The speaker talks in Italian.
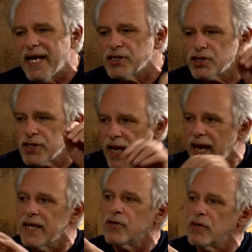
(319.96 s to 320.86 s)
esce
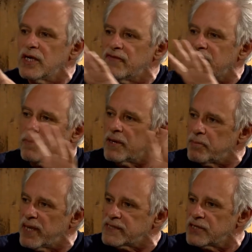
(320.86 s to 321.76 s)
e noi lì vediamo il
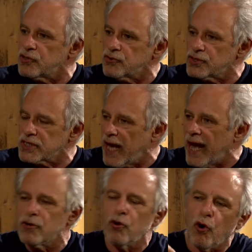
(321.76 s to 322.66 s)
paesaggio
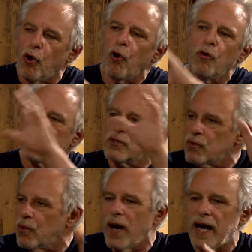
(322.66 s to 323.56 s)
toscano come in
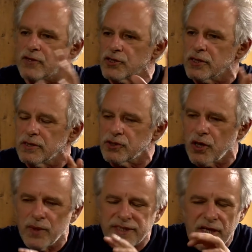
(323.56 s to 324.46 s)
un quadro, cioè,
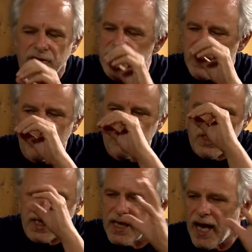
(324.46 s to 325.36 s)
cioè questa cosa era
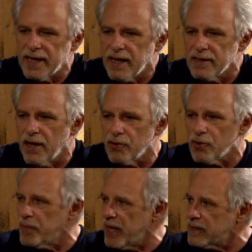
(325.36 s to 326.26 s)
così chiara nella
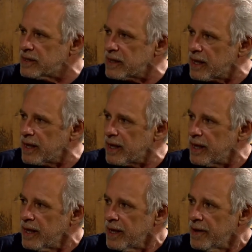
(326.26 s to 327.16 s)
loro mente
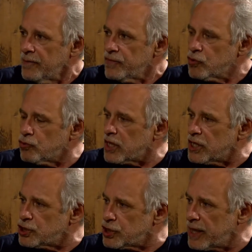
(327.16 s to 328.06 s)
che tutte
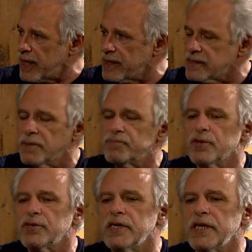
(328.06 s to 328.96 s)
le scene ad
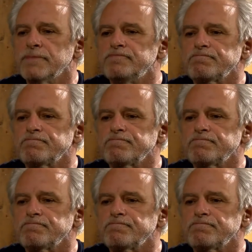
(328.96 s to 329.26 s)
esempio di,